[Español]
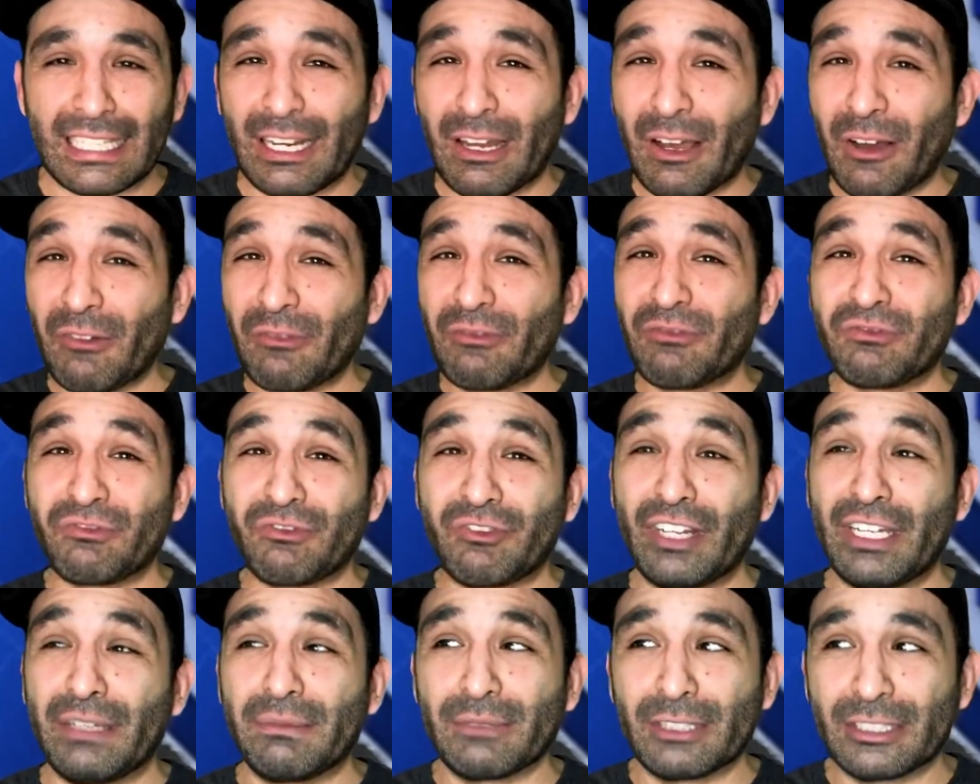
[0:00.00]
no
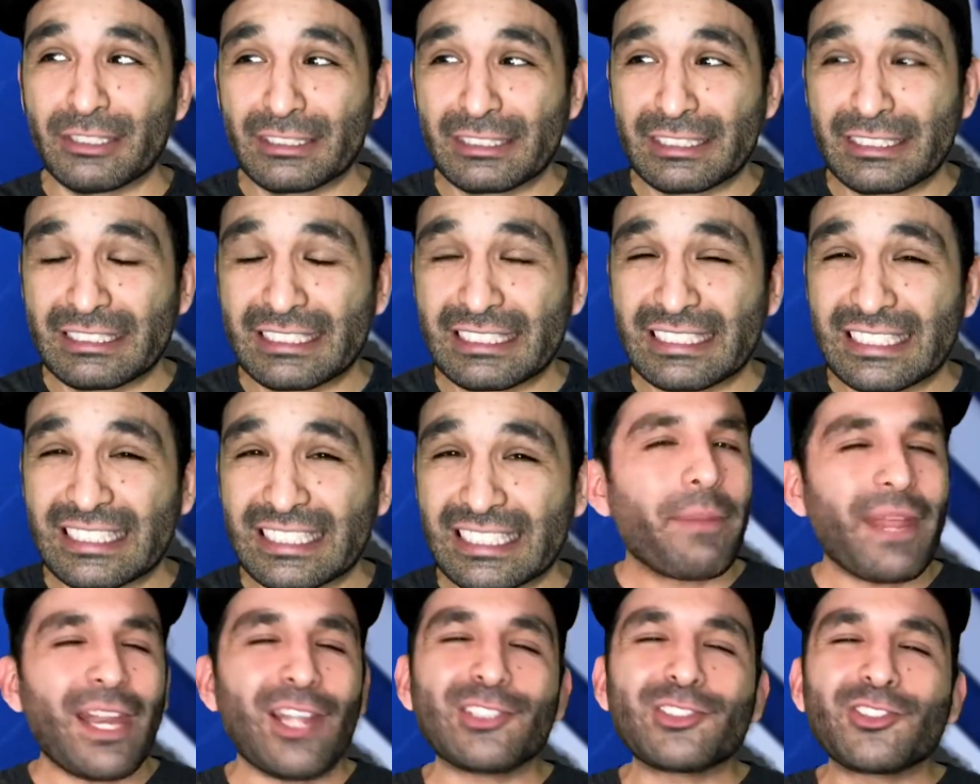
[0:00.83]
fuimos.
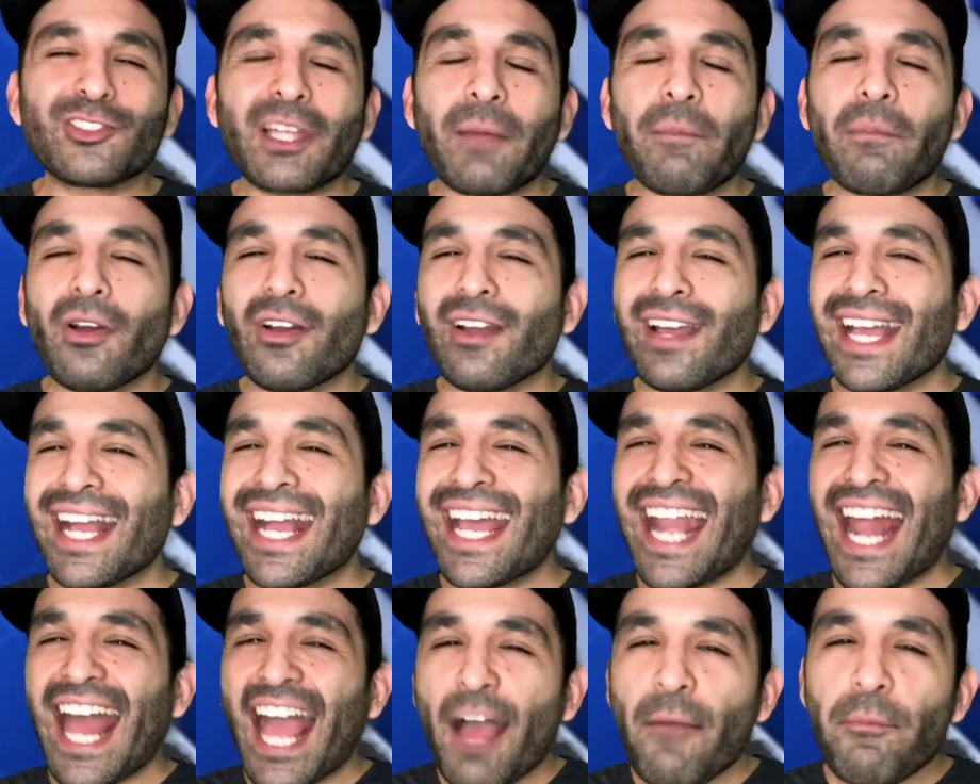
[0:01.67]
Pero eso tampoco es
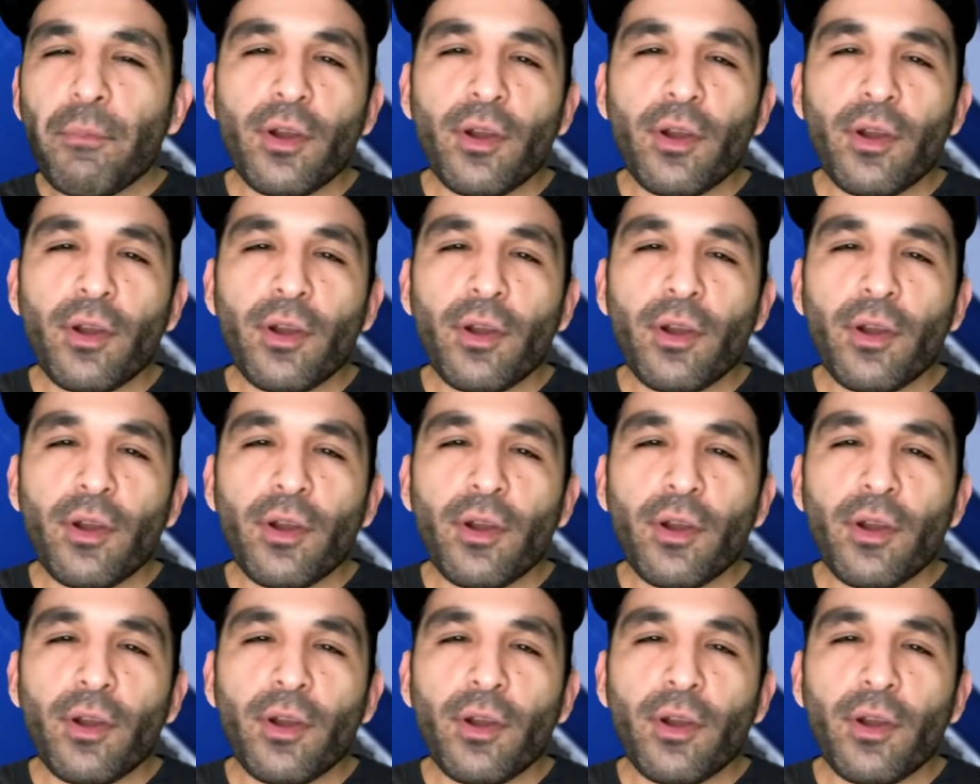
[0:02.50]
gran